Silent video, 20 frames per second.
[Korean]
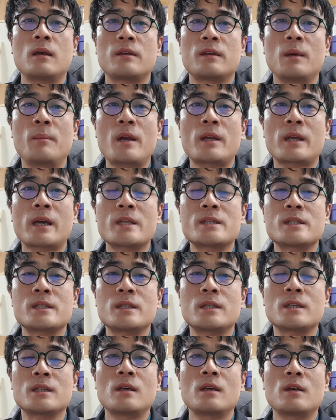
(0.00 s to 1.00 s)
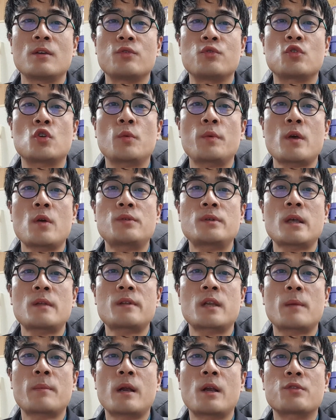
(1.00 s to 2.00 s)
연말까지 유럽
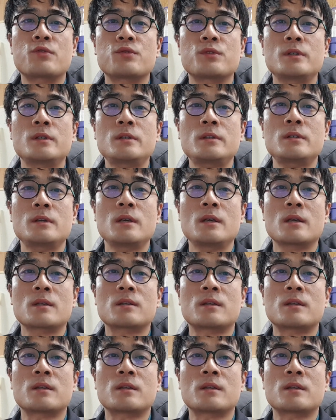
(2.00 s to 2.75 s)
해운사들의 발주는